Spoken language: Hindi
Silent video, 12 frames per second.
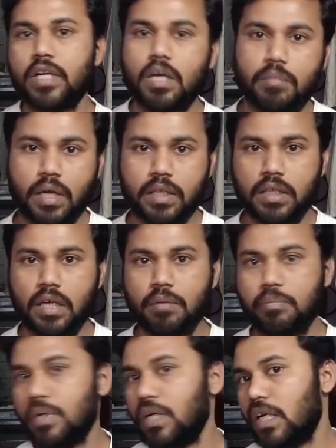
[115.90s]
नेम आता है
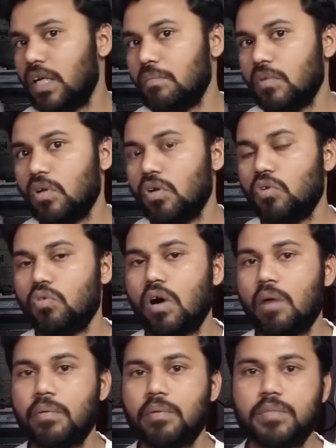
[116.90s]
पे नेम
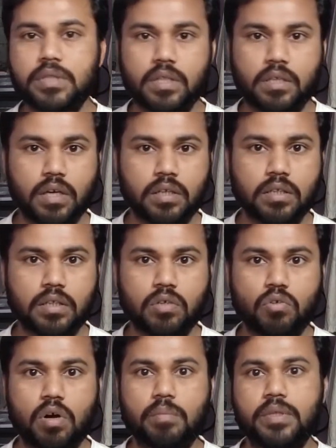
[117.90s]
वहाँ पर मिस्टेक कर देते
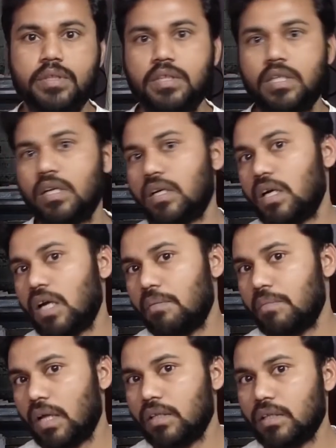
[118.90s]
हैं वहाँ पर चैनल का
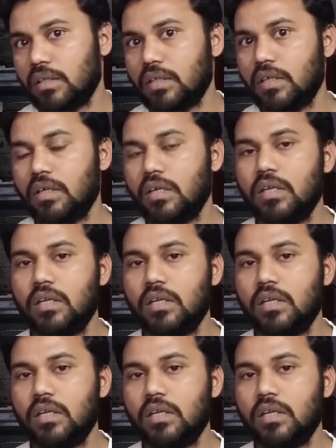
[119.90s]
नाम डाल देते हैं